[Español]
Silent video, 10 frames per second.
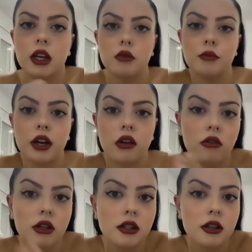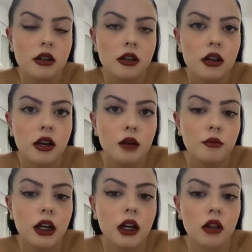que no me renovasen en
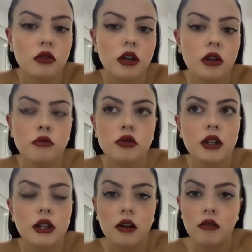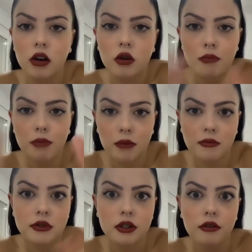el Mercadona, busqué trabajo y
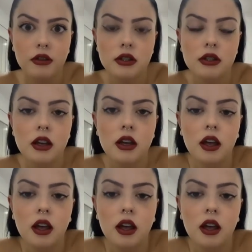¡pam! ¿Sabes?